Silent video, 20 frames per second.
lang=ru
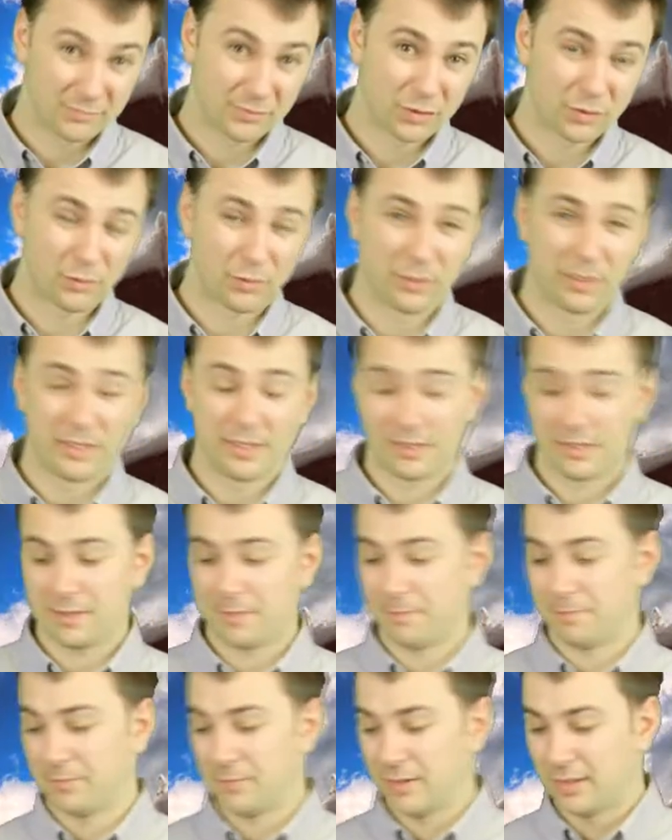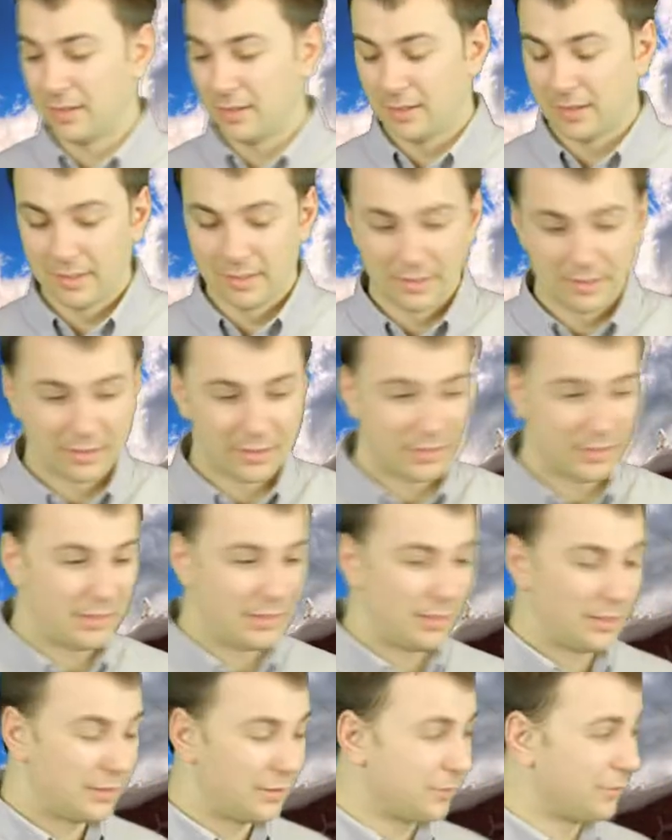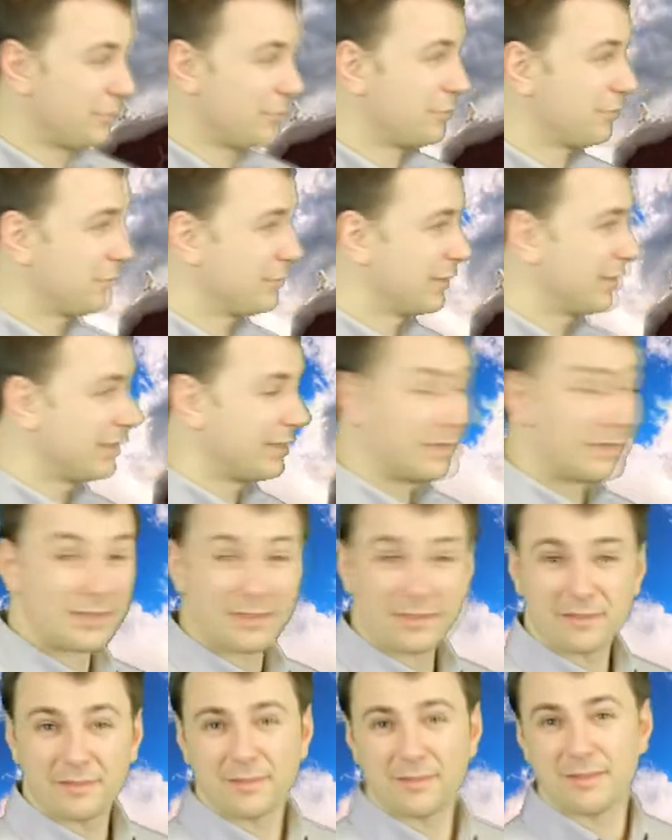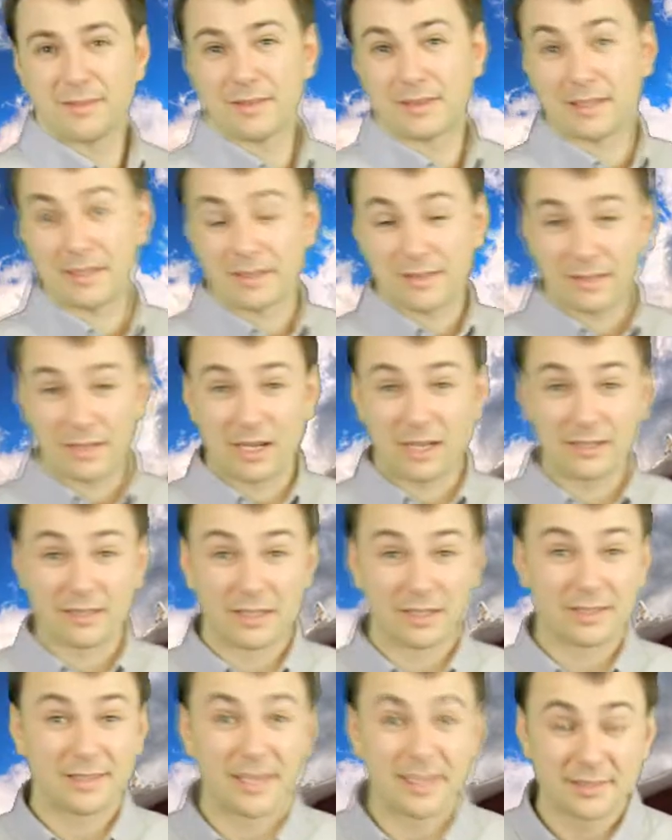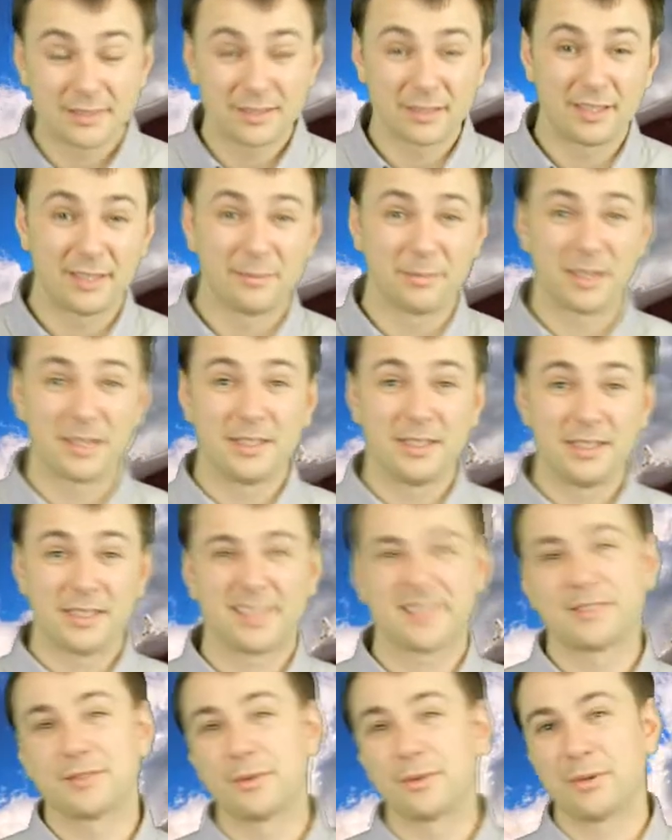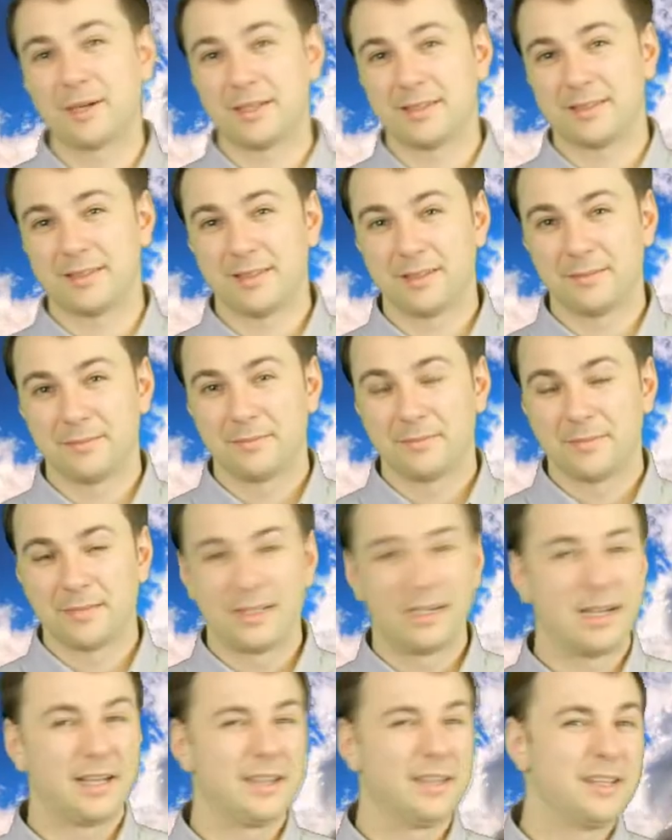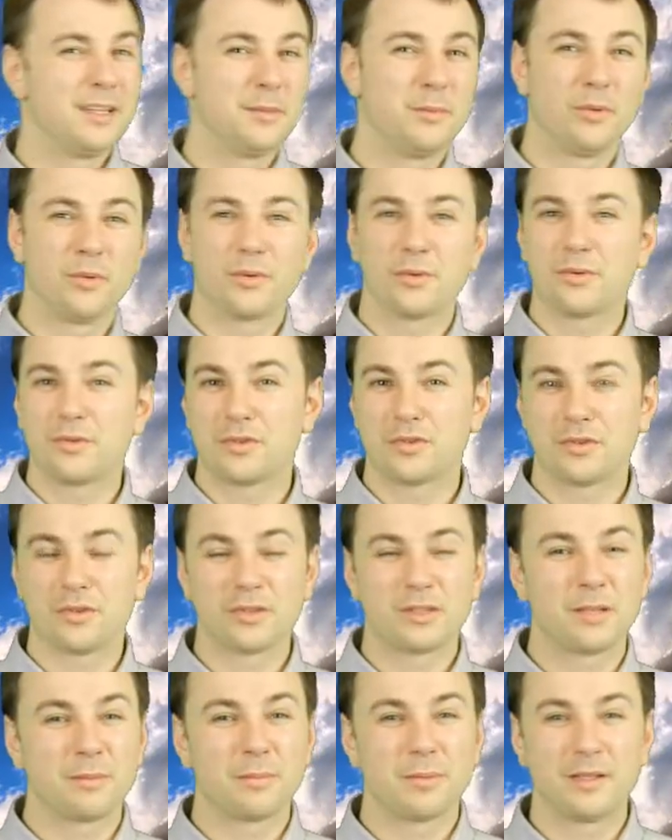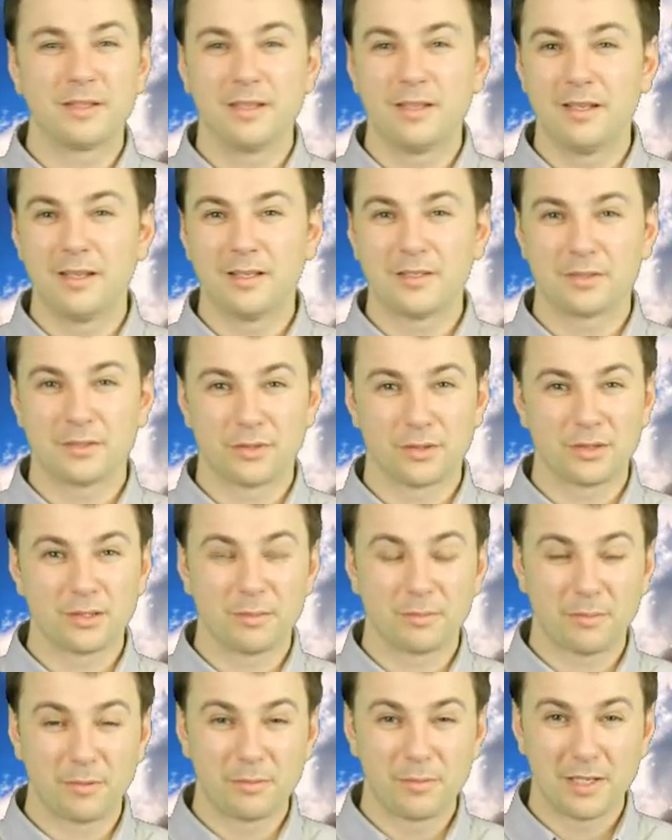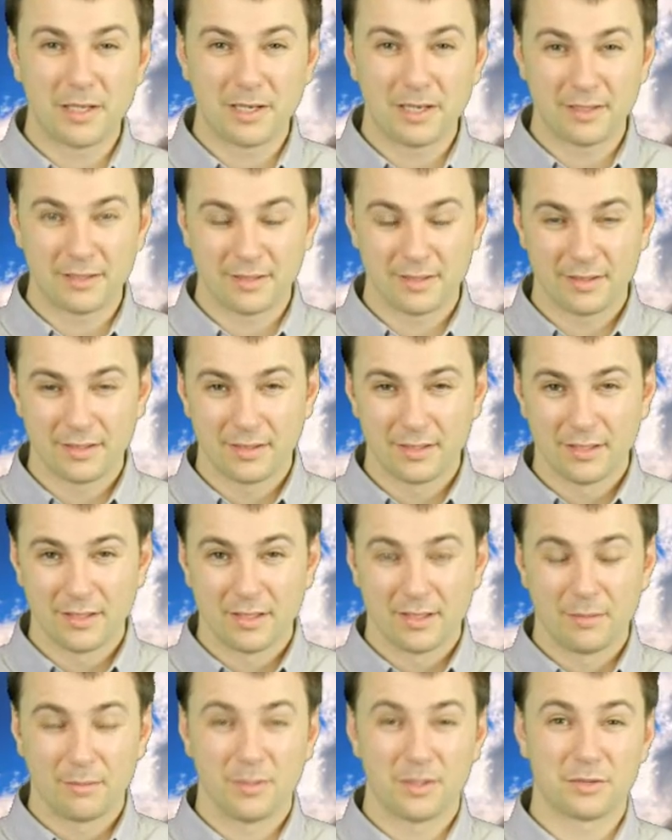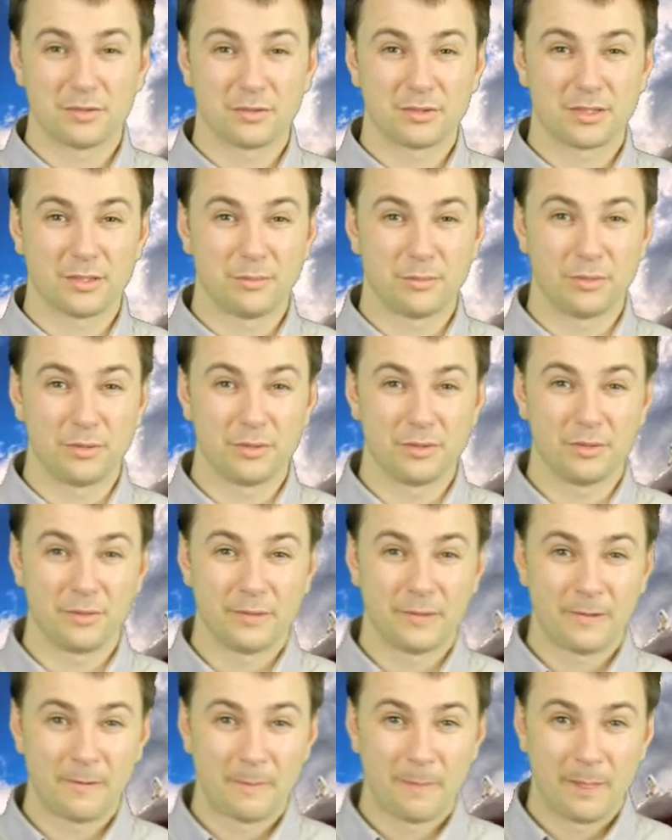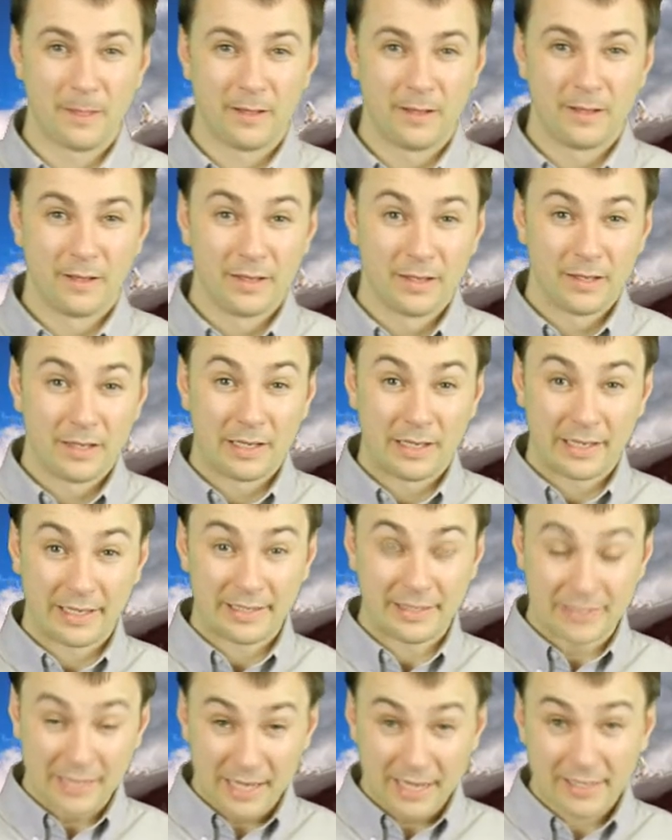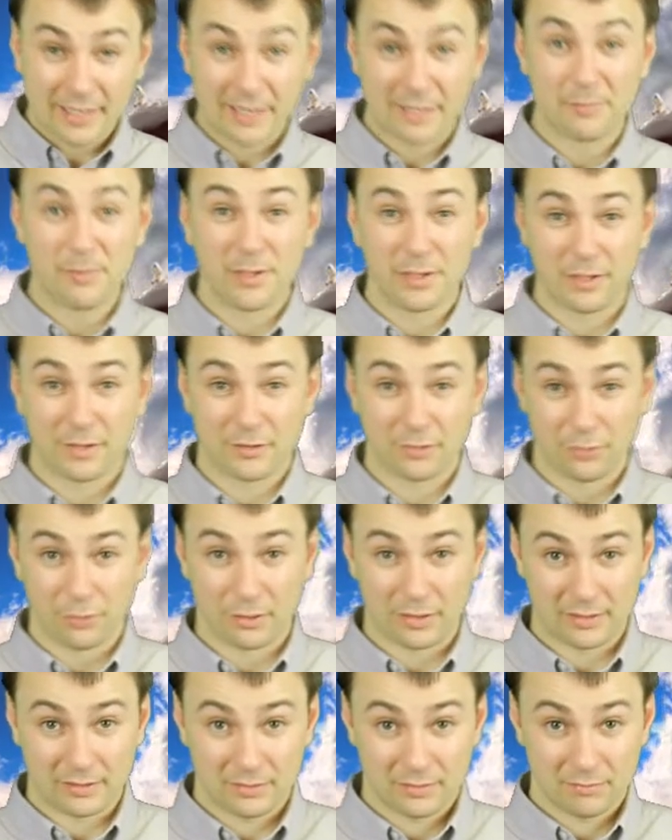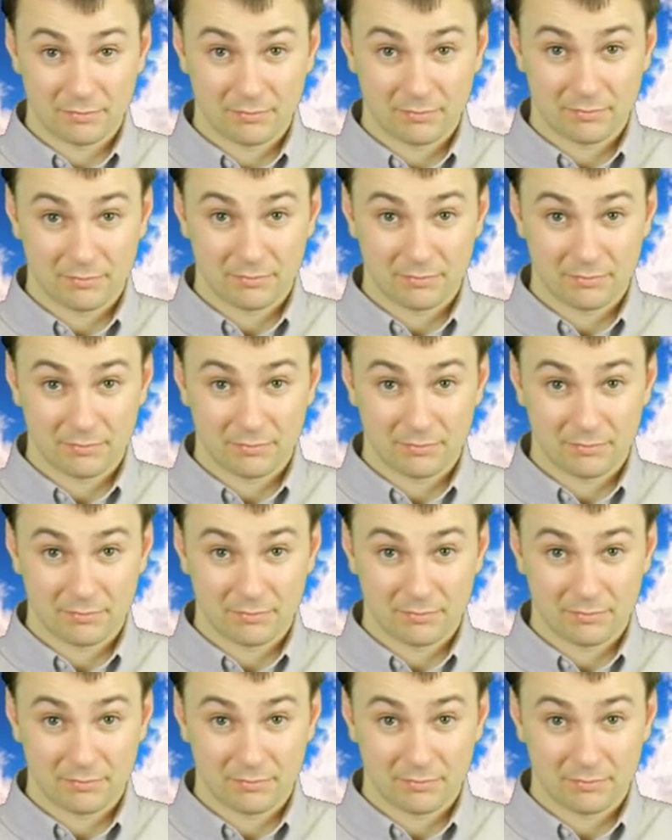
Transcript: школьники, и э, одноклассники мои ссорятся. Они не могут что-то поделить, что-то помирить между собой. А я, как миротворец,